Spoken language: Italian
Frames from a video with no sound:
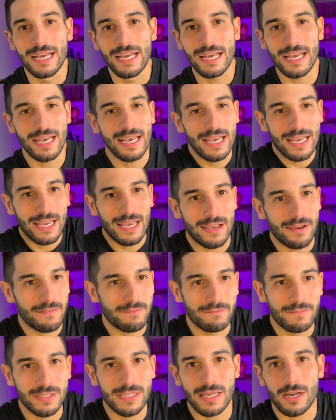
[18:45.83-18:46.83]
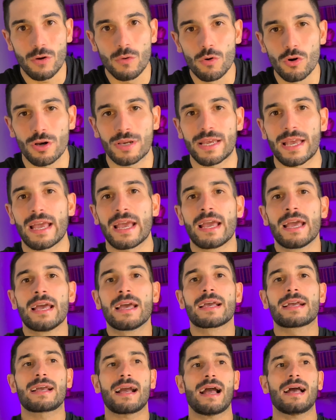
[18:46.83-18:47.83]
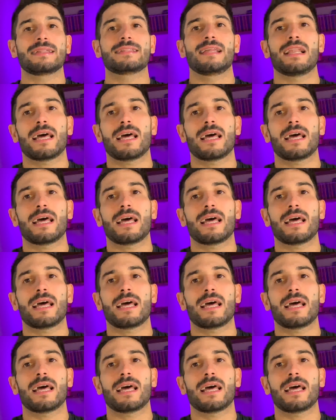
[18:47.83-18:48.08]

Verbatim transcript: Eh, vedere uno che cade,